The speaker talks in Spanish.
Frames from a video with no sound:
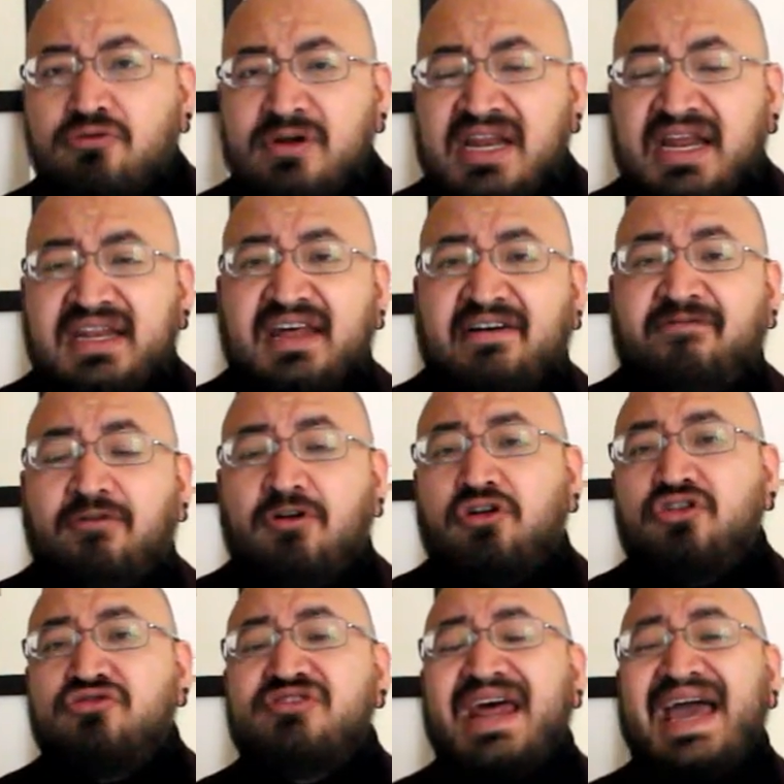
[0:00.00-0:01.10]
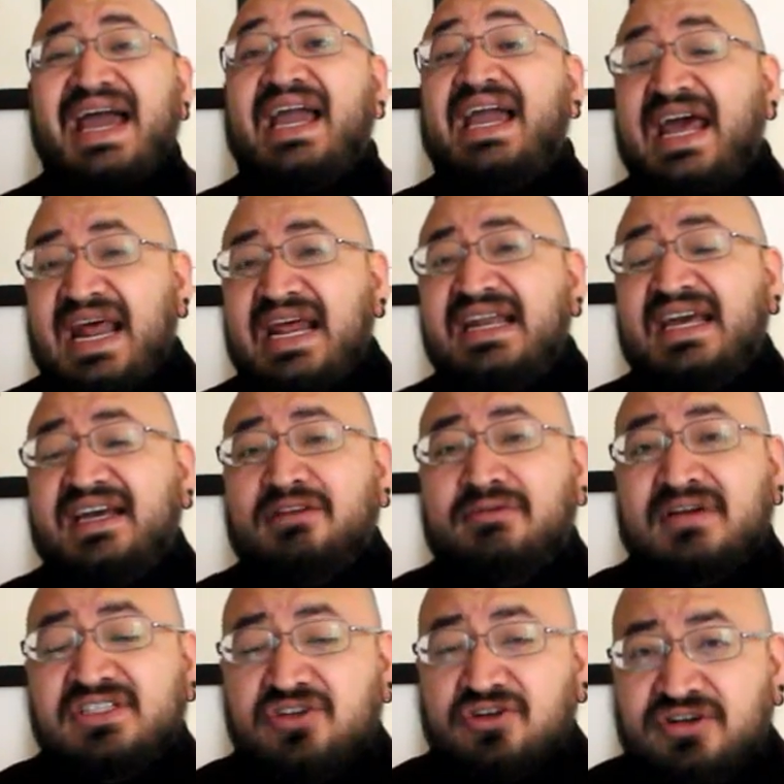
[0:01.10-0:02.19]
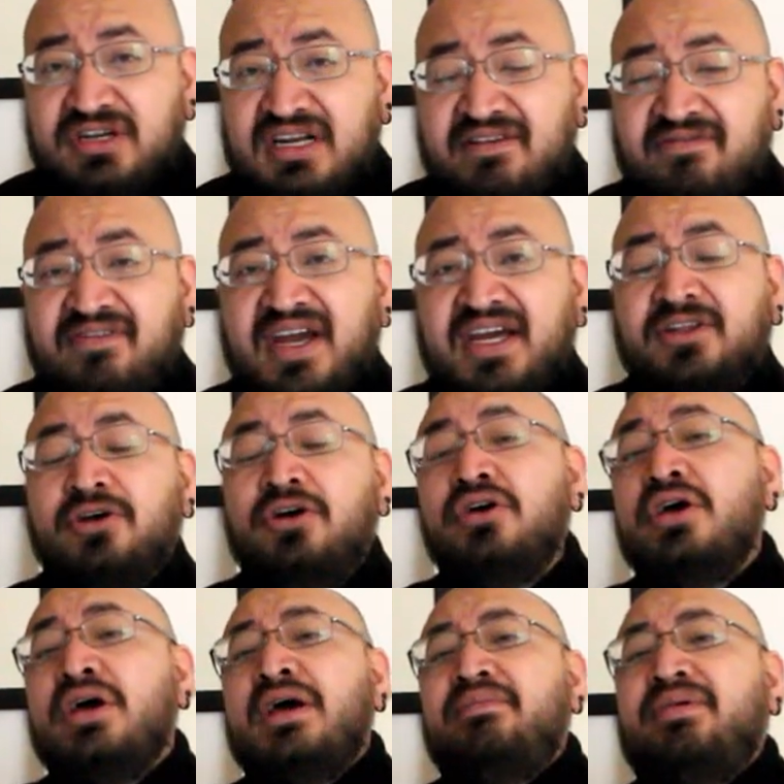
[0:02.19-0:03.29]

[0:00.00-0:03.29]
William Dafoe con una gran actuación en efecto,